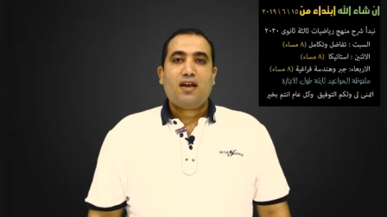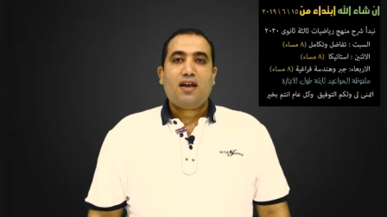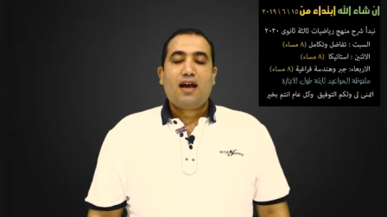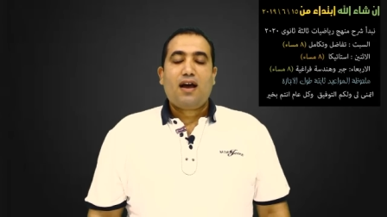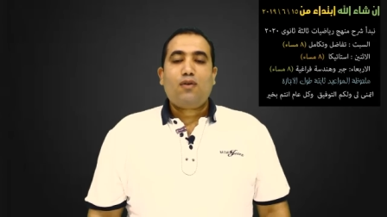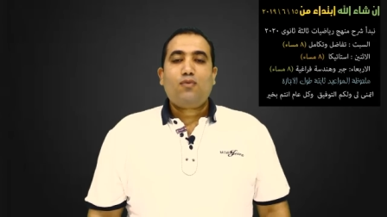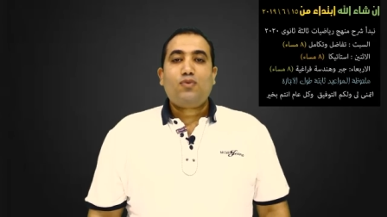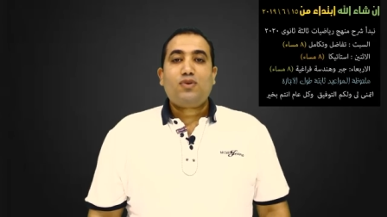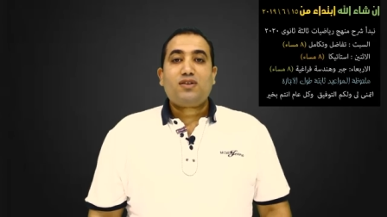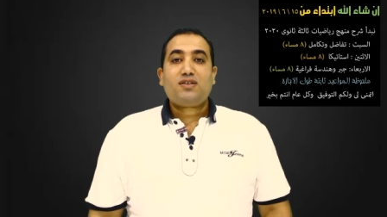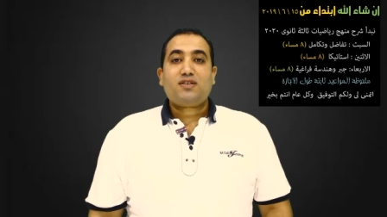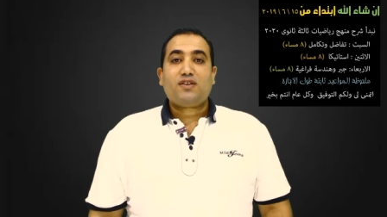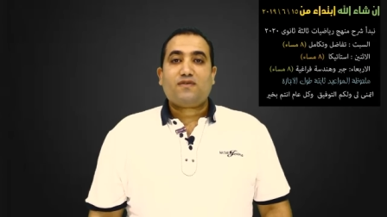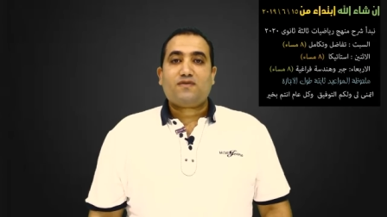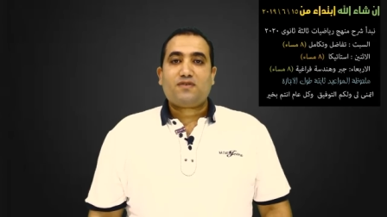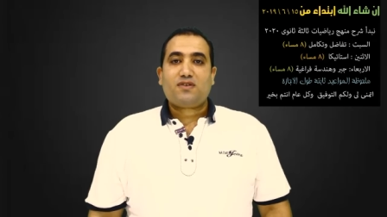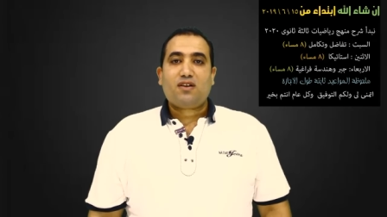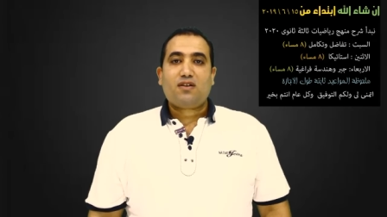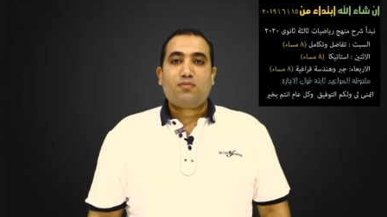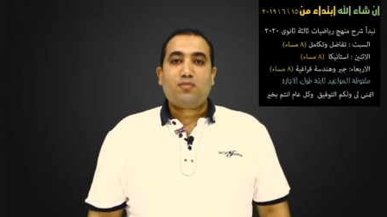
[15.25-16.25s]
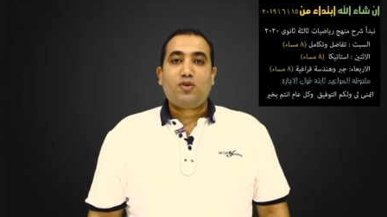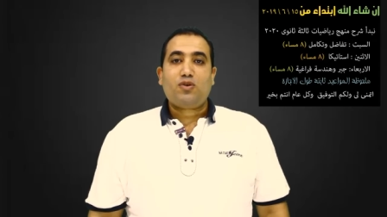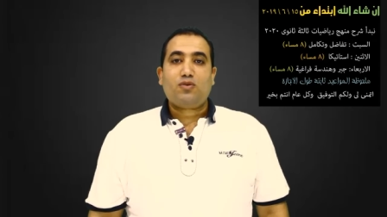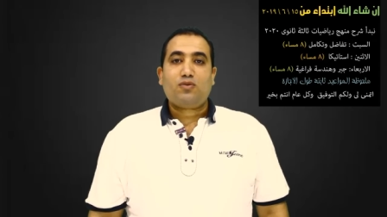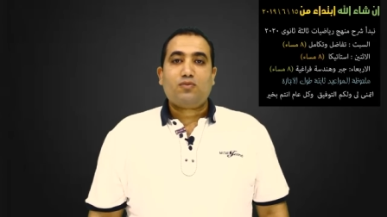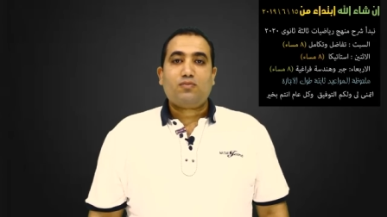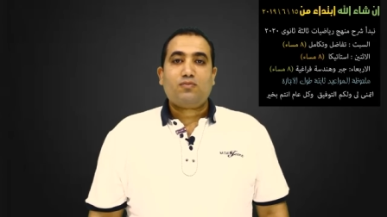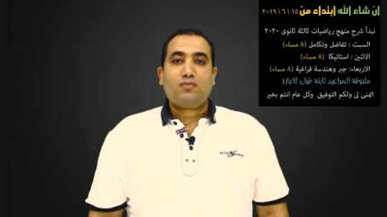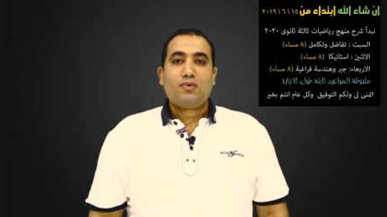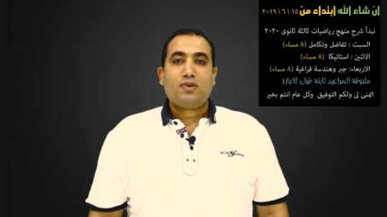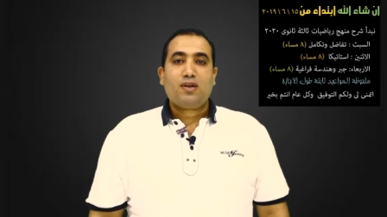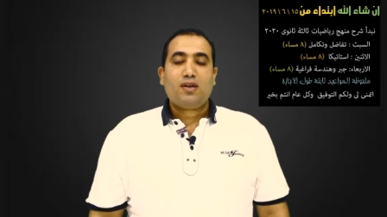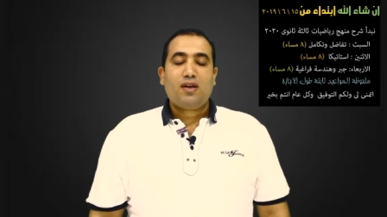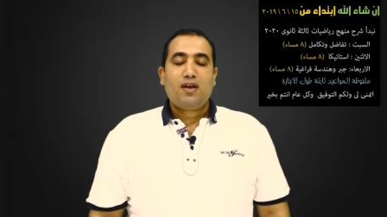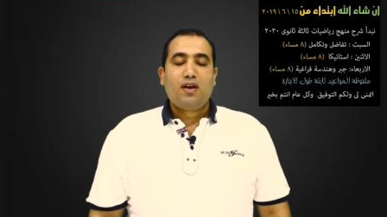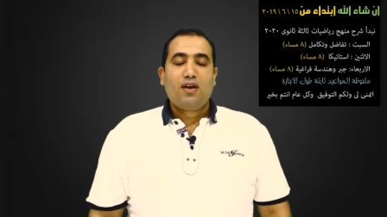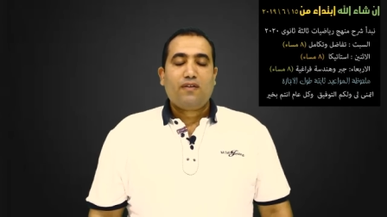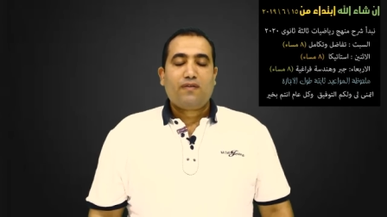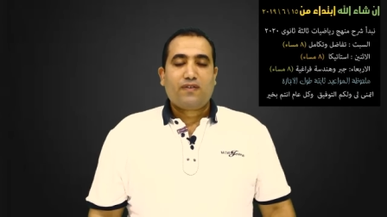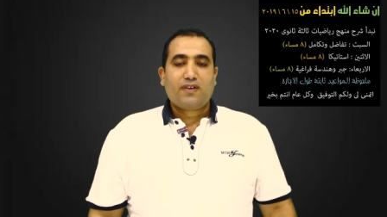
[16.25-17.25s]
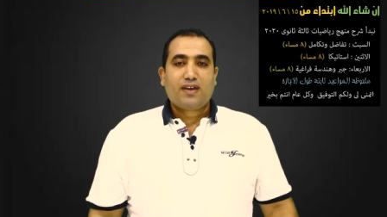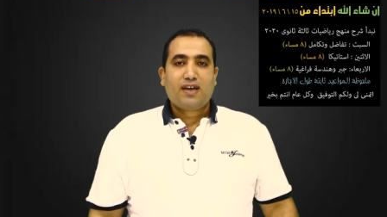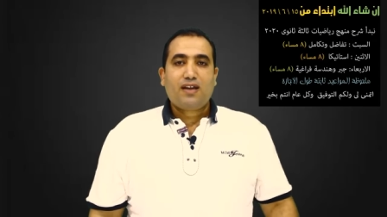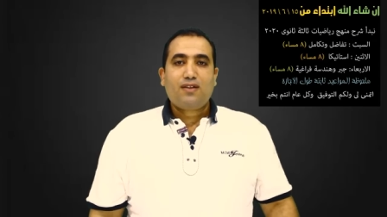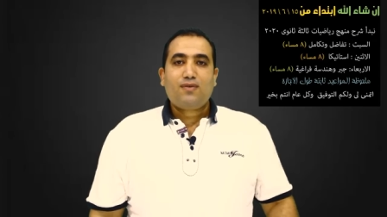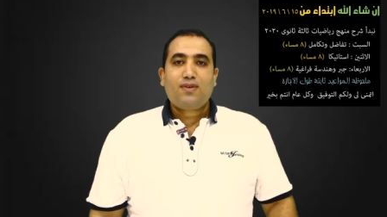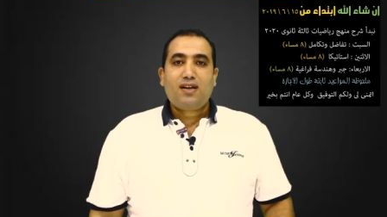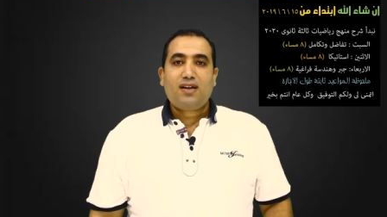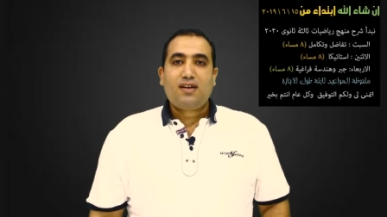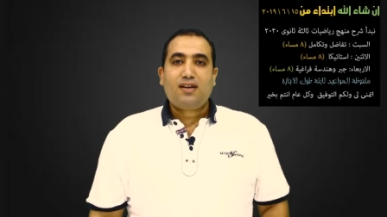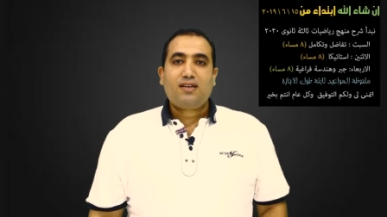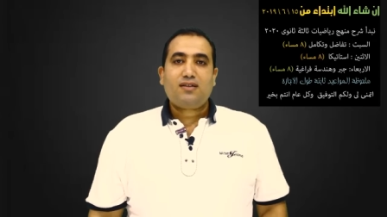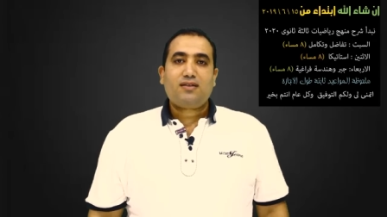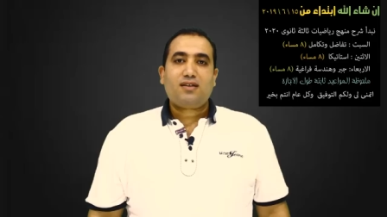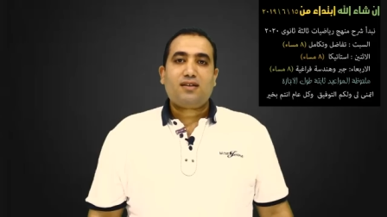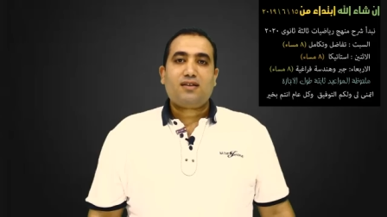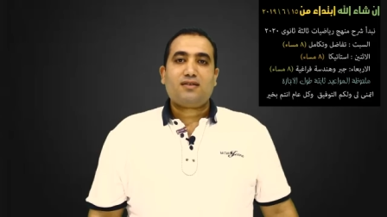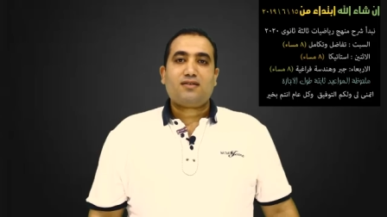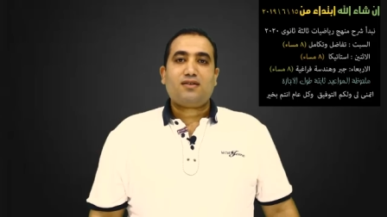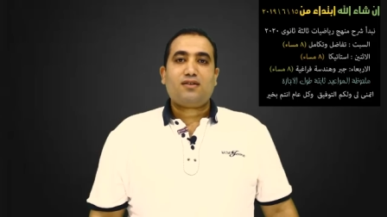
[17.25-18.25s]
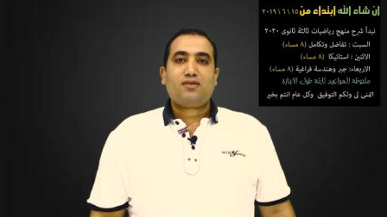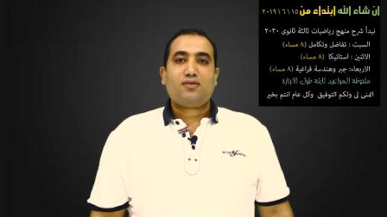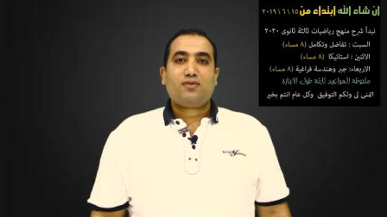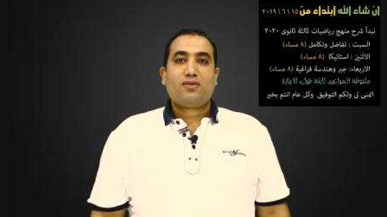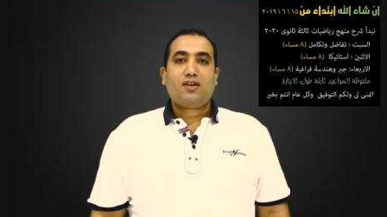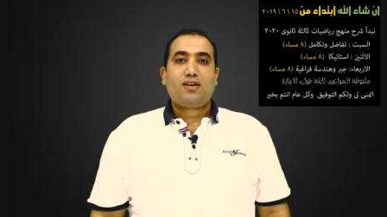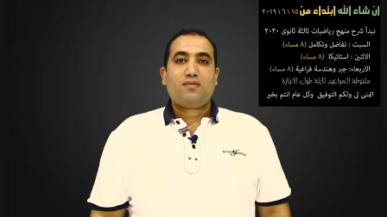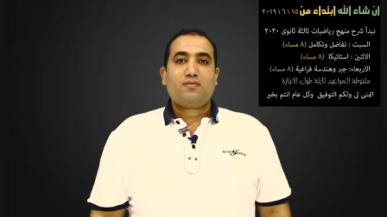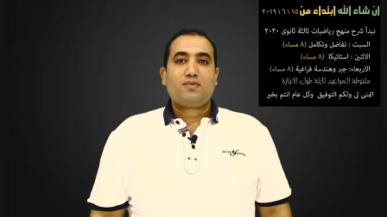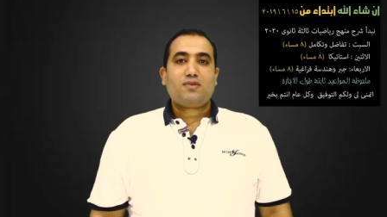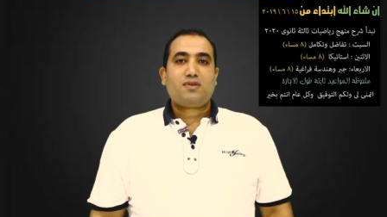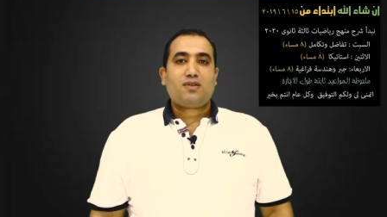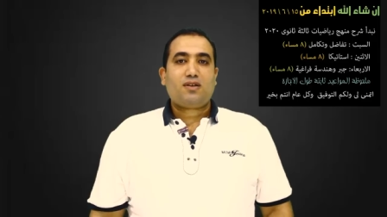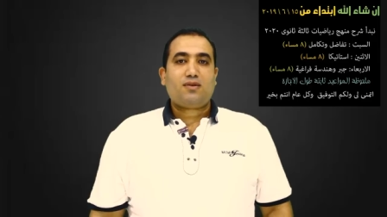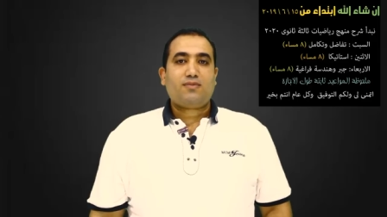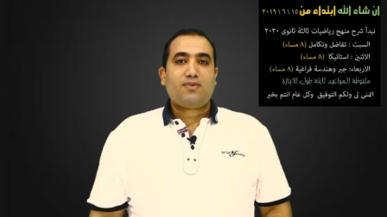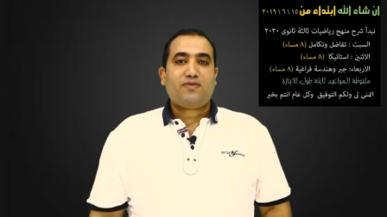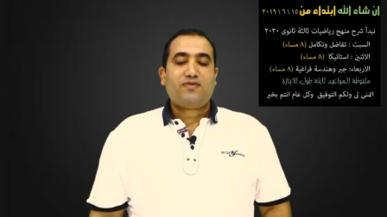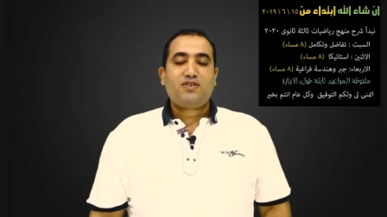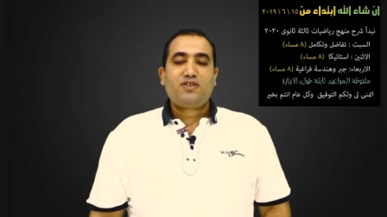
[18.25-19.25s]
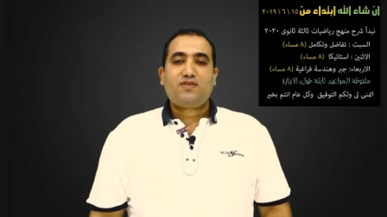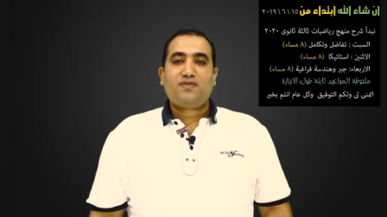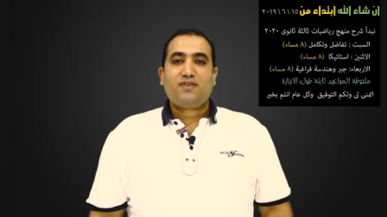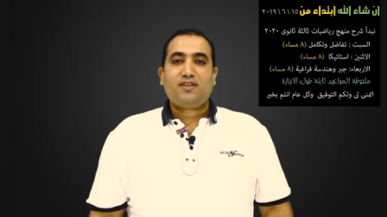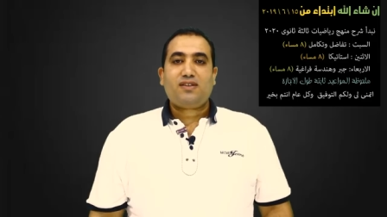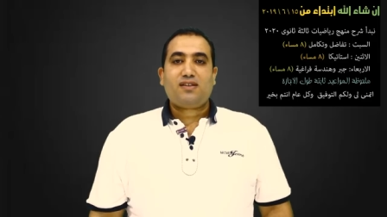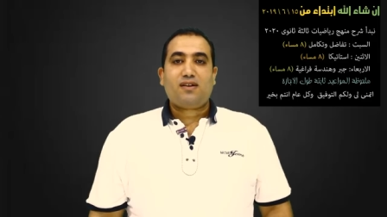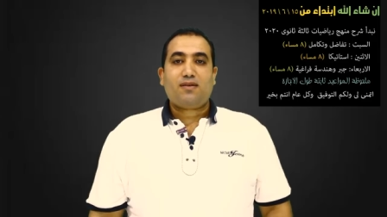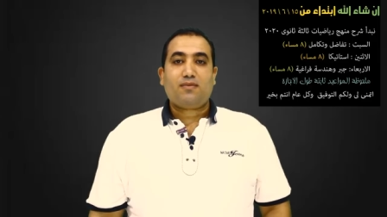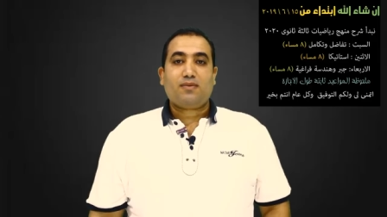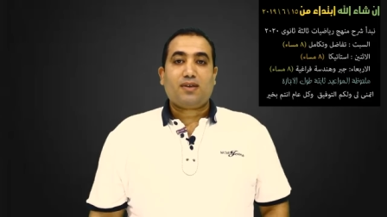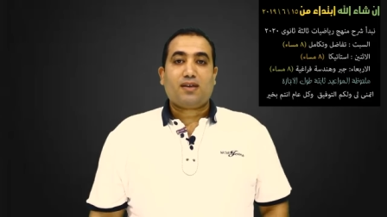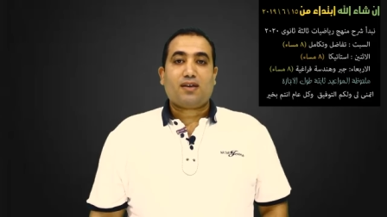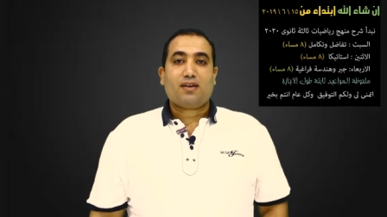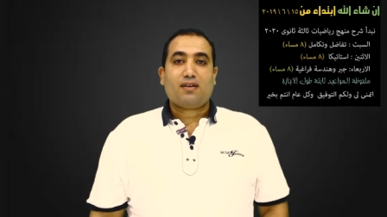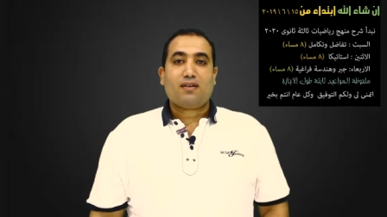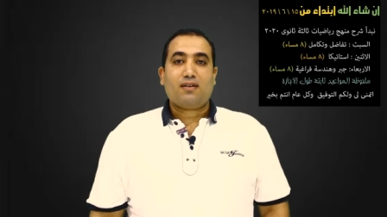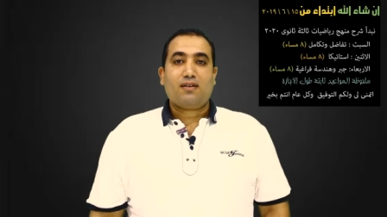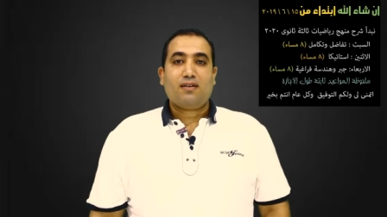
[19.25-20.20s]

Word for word: أول استفسار منهم في الجدول اللي انت نزلته ده يا مستر مفيش فيه ديناميكا